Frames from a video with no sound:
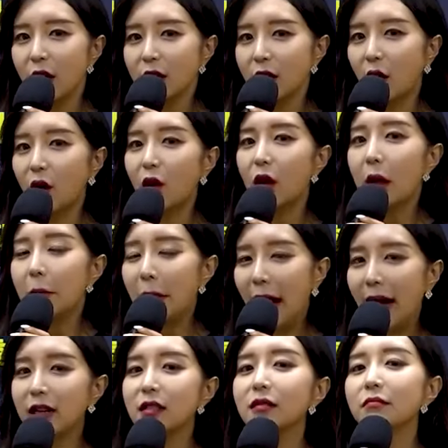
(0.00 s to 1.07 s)
더
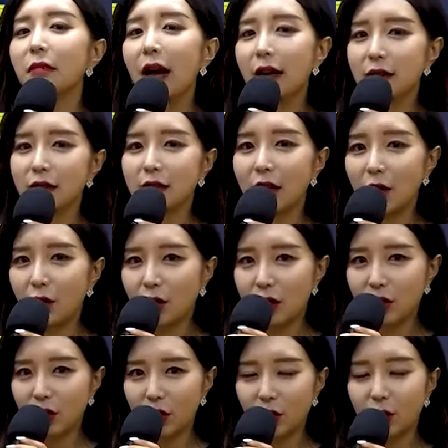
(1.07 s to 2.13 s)
바른 말을 사용할
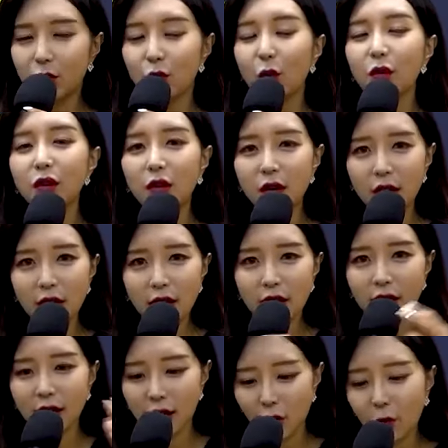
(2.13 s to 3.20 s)
수 있도록
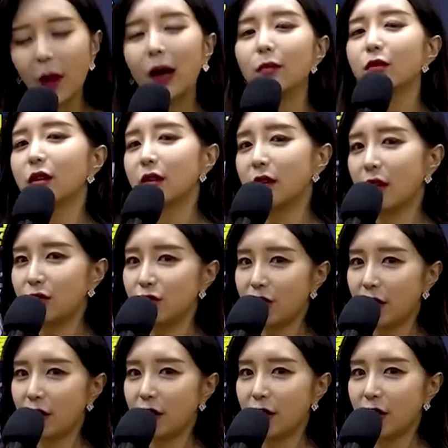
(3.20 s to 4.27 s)
노력하겠다라고 마무리를
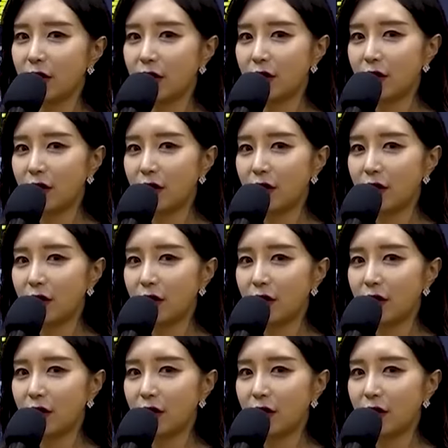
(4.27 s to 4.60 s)
해주셔야 돼요.